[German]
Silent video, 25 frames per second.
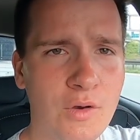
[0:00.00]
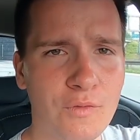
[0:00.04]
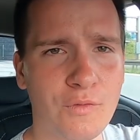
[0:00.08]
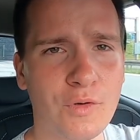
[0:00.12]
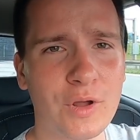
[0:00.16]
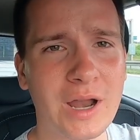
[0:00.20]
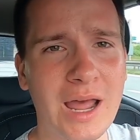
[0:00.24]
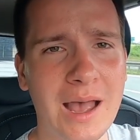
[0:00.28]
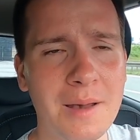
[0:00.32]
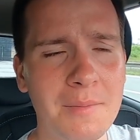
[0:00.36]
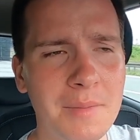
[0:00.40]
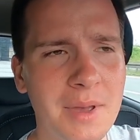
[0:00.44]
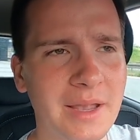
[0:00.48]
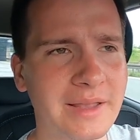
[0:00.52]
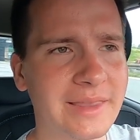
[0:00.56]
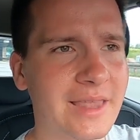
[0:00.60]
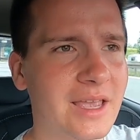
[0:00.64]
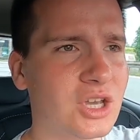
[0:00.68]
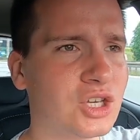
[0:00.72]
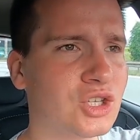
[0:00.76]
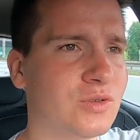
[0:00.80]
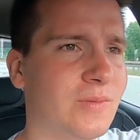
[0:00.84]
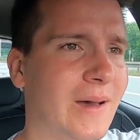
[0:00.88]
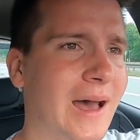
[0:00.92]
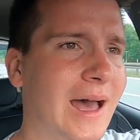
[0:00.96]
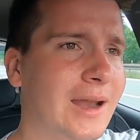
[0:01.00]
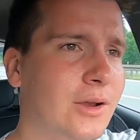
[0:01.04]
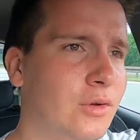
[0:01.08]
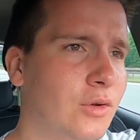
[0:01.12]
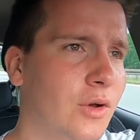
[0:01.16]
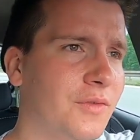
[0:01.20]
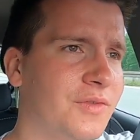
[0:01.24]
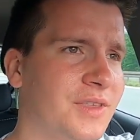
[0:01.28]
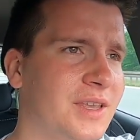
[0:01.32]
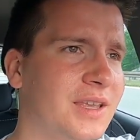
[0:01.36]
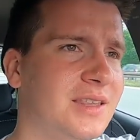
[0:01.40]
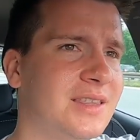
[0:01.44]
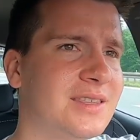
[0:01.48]
Von Amberg nach
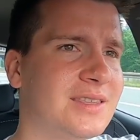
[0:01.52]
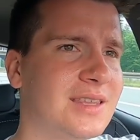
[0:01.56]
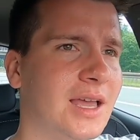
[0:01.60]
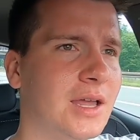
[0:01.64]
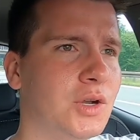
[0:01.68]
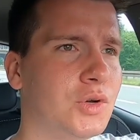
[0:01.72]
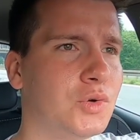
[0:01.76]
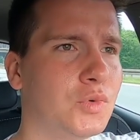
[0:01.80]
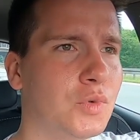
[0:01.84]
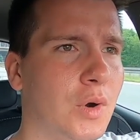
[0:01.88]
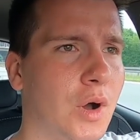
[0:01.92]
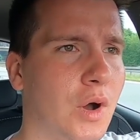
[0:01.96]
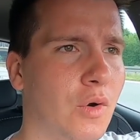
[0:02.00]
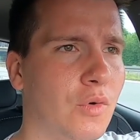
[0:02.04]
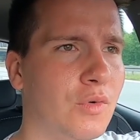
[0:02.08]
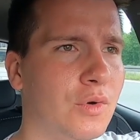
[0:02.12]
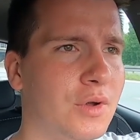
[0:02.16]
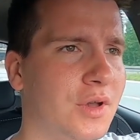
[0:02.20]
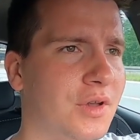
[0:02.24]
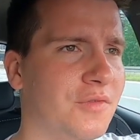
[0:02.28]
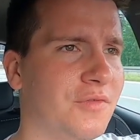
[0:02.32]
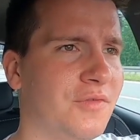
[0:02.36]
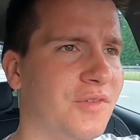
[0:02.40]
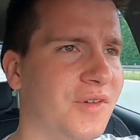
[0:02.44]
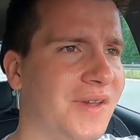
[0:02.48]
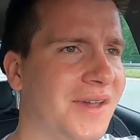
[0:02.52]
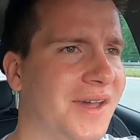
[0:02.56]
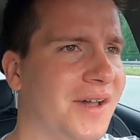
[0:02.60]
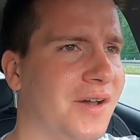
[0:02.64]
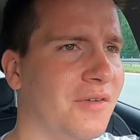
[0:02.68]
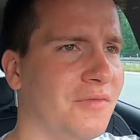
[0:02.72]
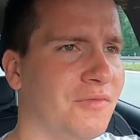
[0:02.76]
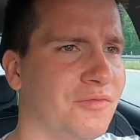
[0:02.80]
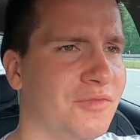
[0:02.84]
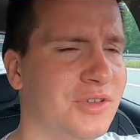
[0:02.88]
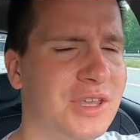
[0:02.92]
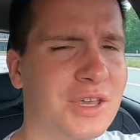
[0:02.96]
Schwandorf sind es dann nur ungefähr